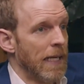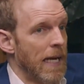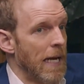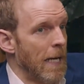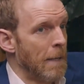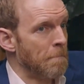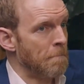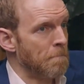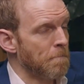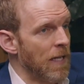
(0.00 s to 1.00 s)
É,
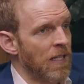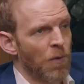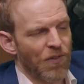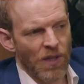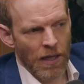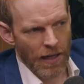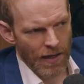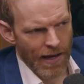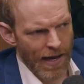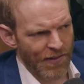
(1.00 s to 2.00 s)
então, assim,
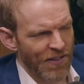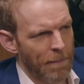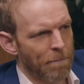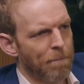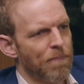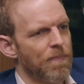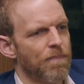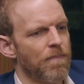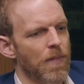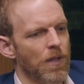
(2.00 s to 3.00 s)
essa
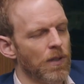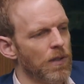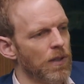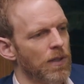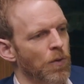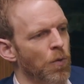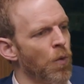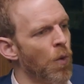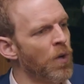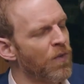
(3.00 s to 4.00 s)

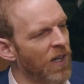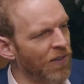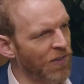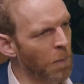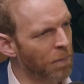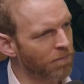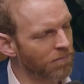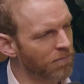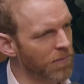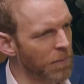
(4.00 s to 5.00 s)
unificação
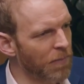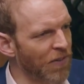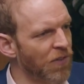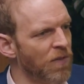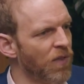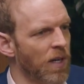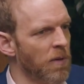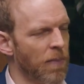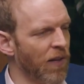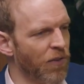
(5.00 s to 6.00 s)
pacífica me
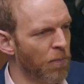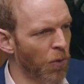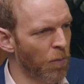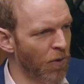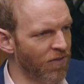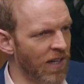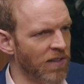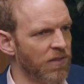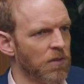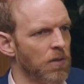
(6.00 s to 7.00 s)
parece pouco
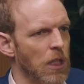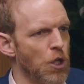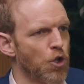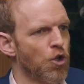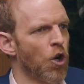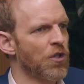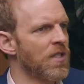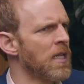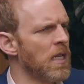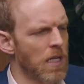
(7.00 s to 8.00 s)
provável, só
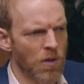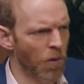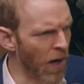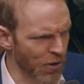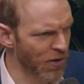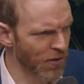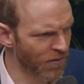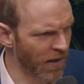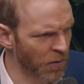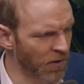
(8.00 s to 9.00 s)
se, e eu não acho que isso
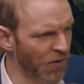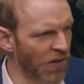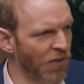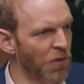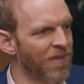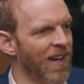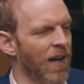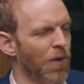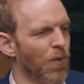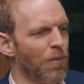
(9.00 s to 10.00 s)
vai acontecer, se houver
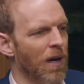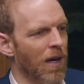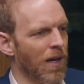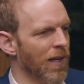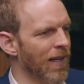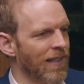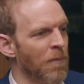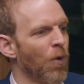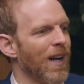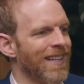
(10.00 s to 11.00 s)
uma
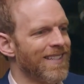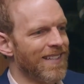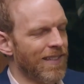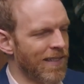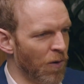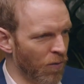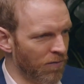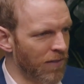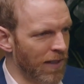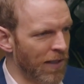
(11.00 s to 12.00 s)
democratização
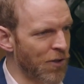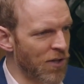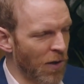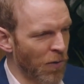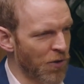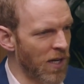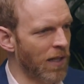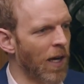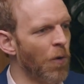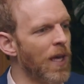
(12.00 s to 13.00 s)
na China
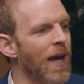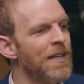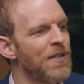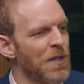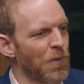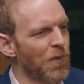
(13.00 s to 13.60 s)
continental, e aí sim.